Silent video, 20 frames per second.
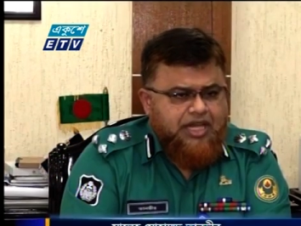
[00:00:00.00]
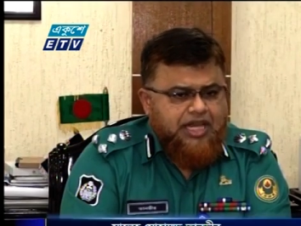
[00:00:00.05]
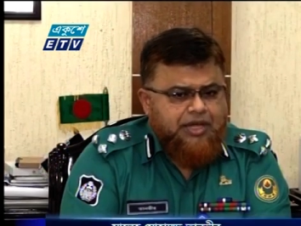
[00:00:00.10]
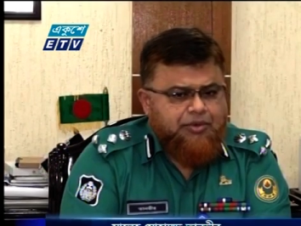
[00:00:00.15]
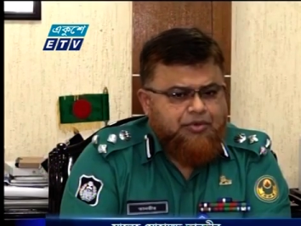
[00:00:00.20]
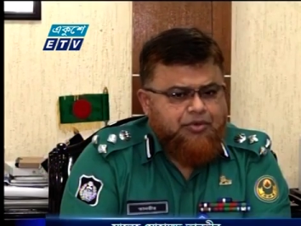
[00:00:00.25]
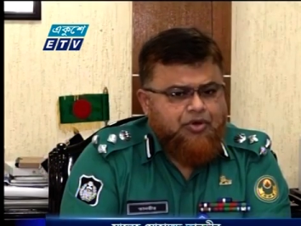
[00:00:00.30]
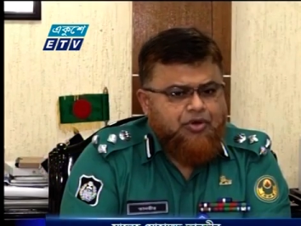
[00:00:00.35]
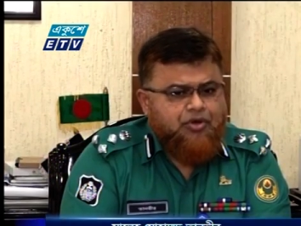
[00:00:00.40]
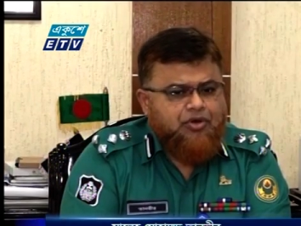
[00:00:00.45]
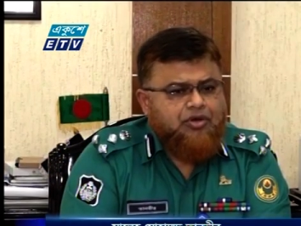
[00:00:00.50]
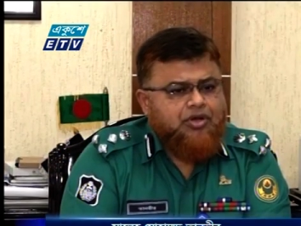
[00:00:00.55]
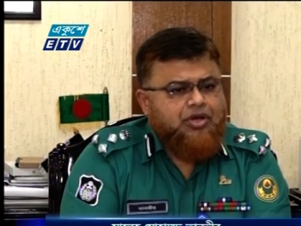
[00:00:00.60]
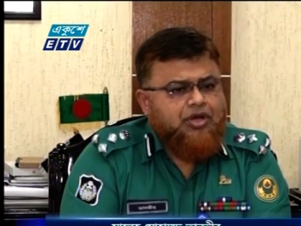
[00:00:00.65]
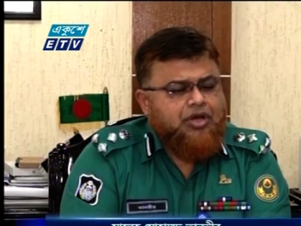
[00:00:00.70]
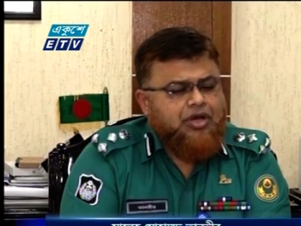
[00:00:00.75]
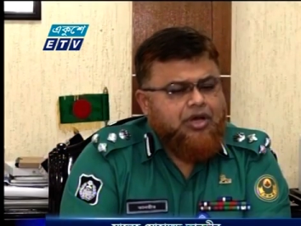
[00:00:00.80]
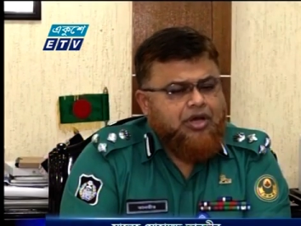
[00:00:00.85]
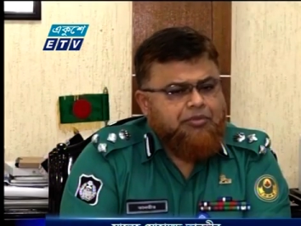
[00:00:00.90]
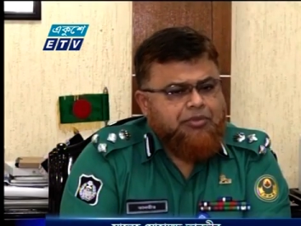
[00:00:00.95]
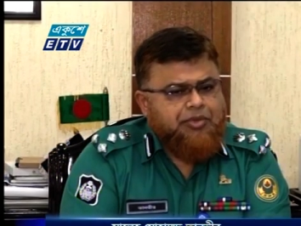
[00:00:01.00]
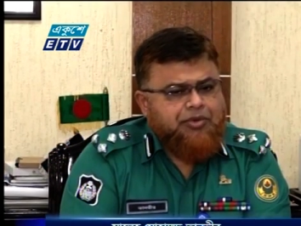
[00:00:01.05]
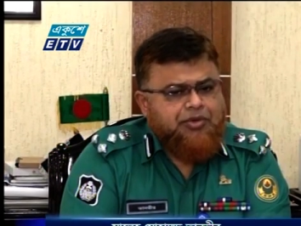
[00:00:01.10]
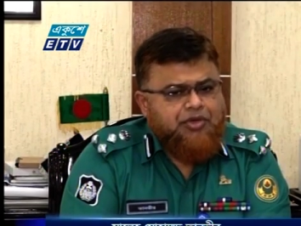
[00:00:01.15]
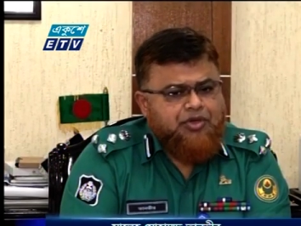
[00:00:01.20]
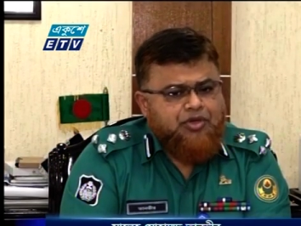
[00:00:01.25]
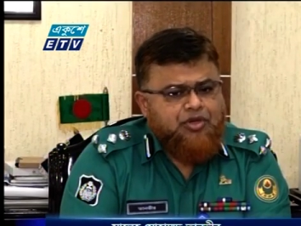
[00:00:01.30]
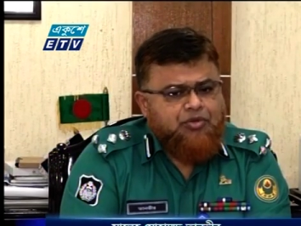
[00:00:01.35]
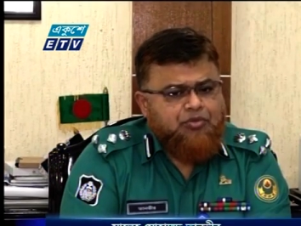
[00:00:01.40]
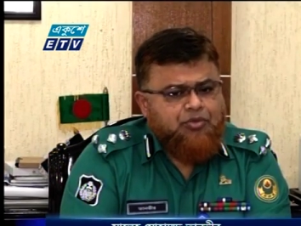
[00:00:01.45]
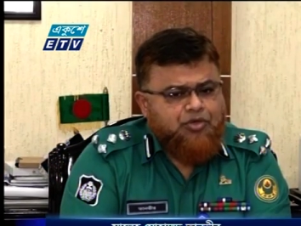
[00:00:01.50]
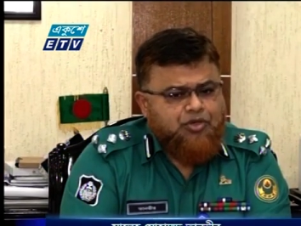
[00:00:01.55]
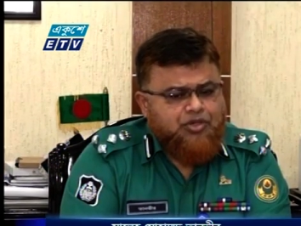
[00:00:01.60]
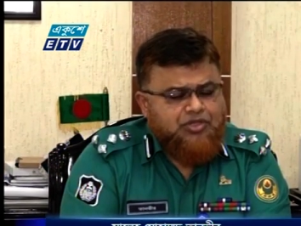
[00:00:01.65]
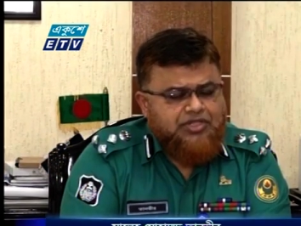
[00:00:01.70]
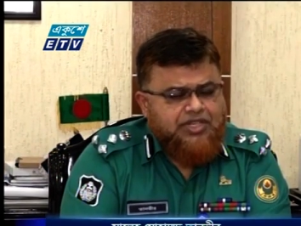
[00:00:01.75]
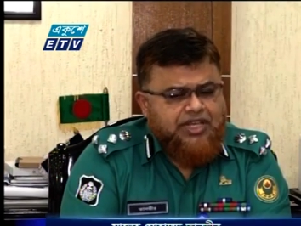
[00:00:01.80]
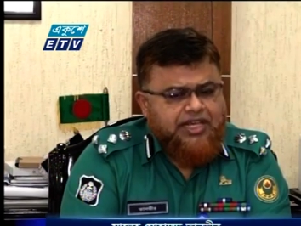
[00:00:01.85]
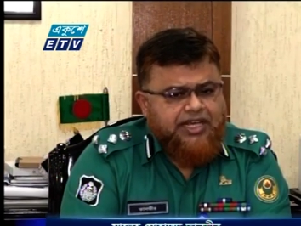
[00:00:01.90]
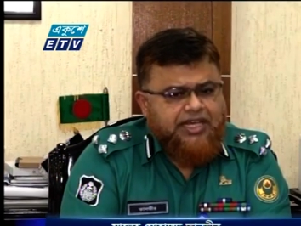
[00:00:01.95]
এবং বিভিন্ন
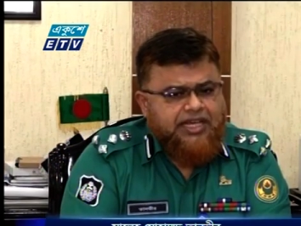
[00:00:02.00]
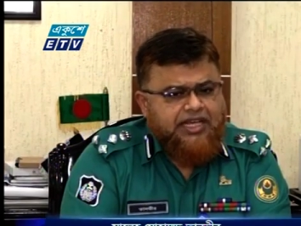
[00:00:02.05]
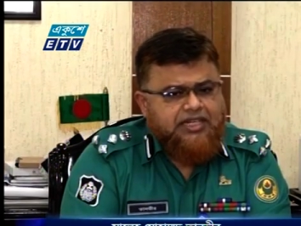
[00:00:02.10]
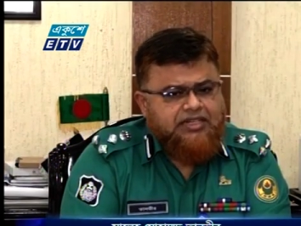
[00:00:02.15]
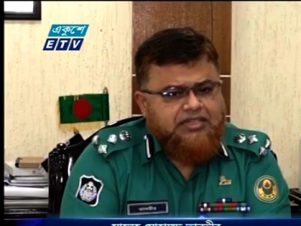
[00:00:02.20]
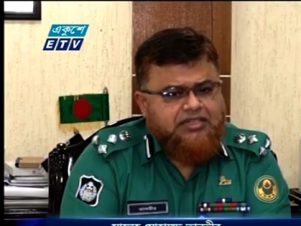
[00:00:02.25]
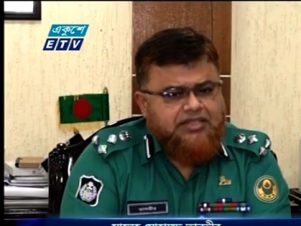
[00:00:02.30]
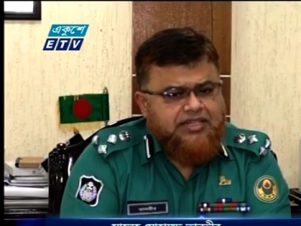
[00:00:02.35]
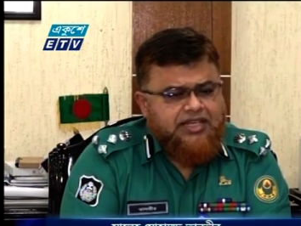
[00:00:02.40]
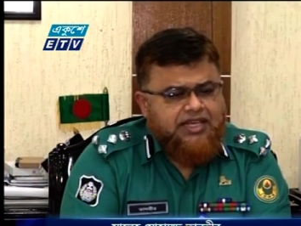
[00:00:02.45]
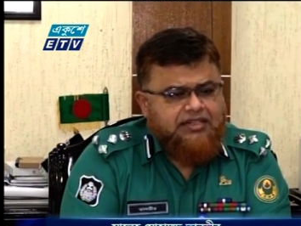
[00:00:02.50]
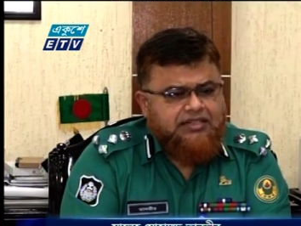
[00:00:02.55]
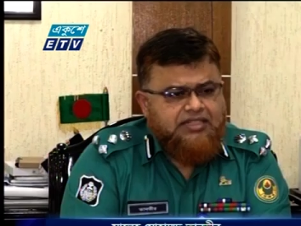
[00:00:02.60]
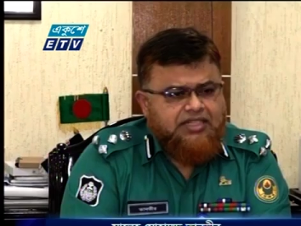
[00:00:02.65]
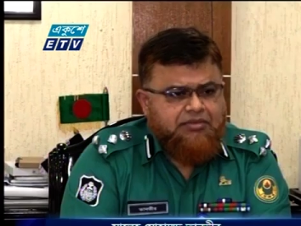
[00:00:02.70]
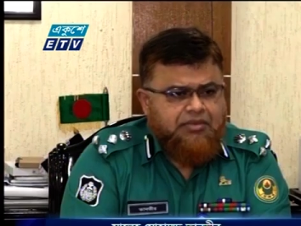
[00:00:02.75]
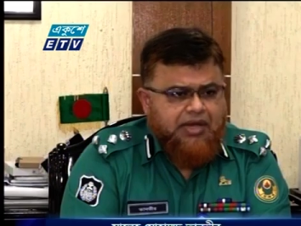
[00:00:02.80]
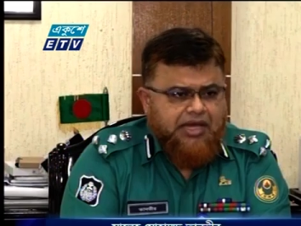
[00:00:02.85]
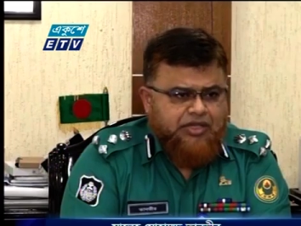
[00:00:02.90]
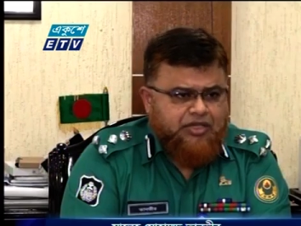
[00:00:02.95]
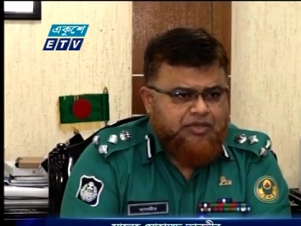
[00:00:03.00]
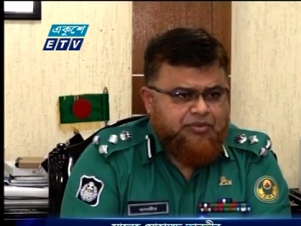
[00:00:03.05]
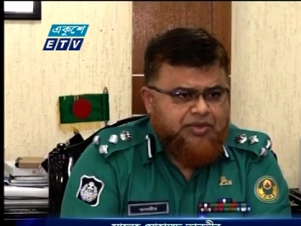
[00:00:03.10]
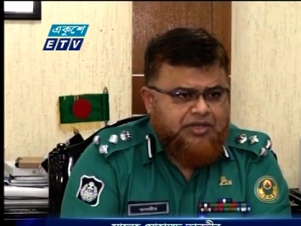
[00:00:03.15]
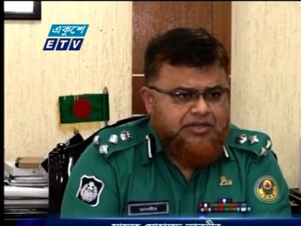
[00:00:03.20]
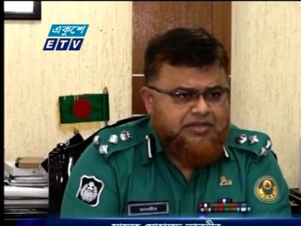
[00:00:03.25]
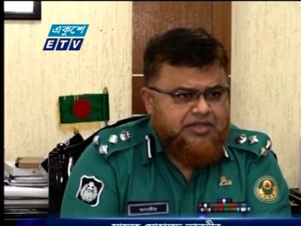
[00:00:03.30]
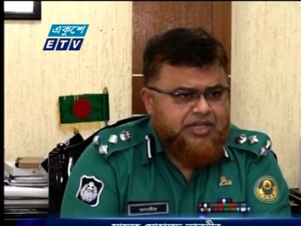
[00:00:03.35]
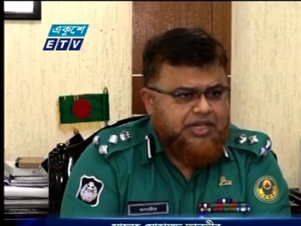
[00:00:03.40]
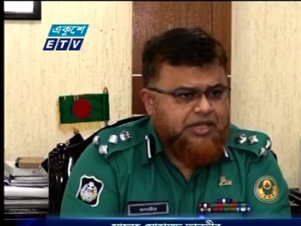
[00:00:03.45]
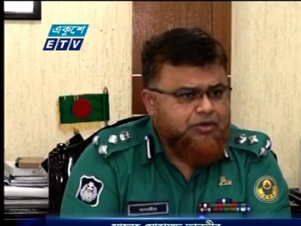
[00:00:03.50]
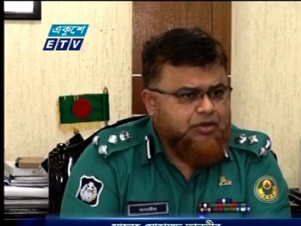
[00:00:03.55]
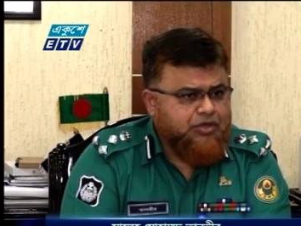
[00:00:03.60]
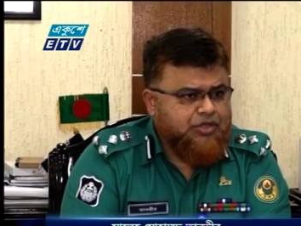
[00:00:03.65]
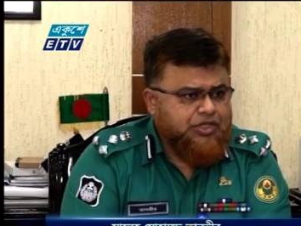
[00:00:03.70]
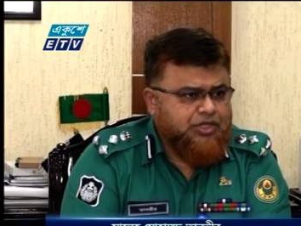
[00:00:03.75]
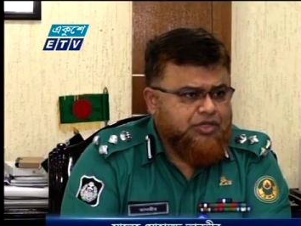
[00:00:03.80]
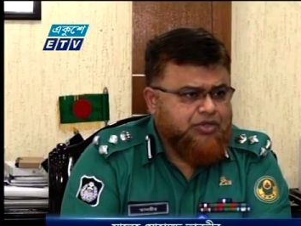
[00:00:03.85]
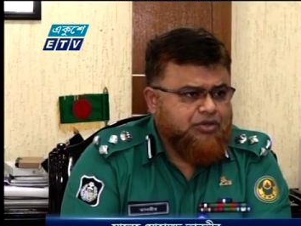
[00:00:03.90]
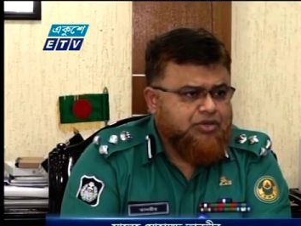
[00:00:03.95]
মোটরসাইকেল সিএনজি মাইক্রোবাস এগুলো
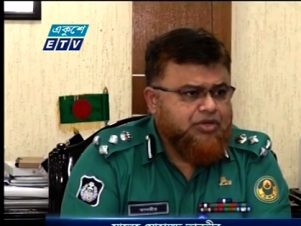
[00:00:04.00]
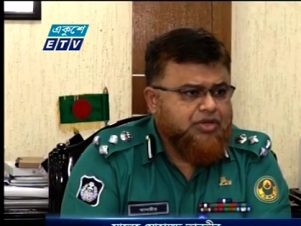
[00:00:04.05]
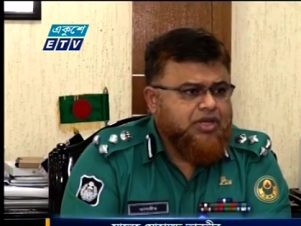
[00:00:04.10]
যেন